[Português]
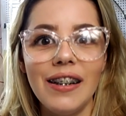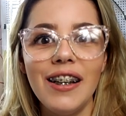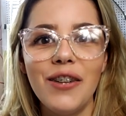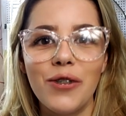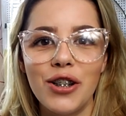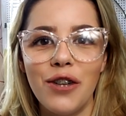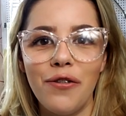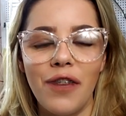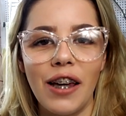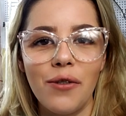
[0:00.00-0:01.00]
E hoje eu
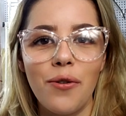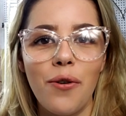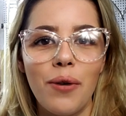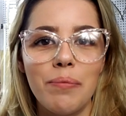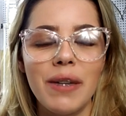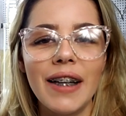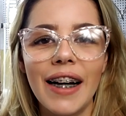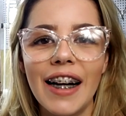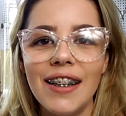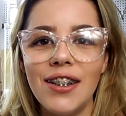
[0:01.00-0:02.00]
venho com a minha
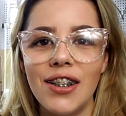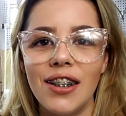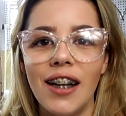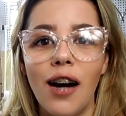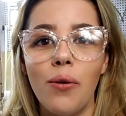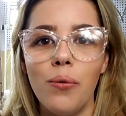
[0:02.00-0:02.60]
caixinha